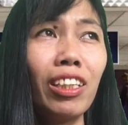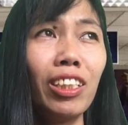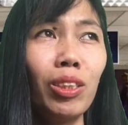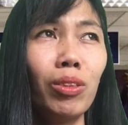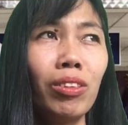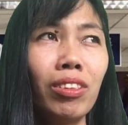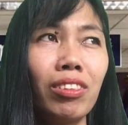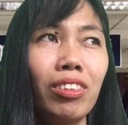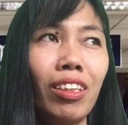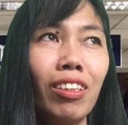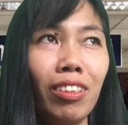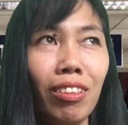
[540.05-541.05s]
kayo na
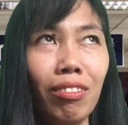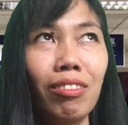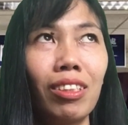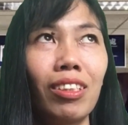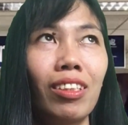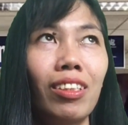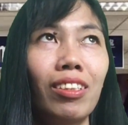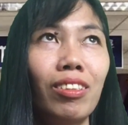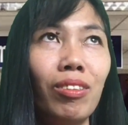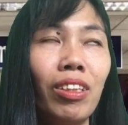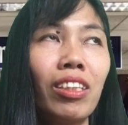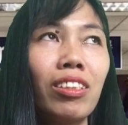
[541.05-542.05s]
sana
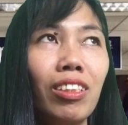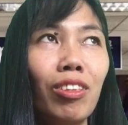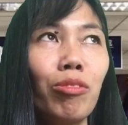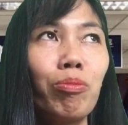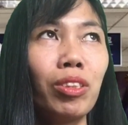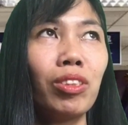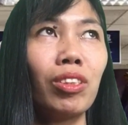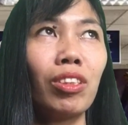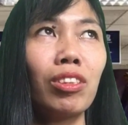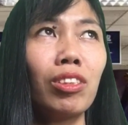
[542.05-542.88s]
yung ating officer.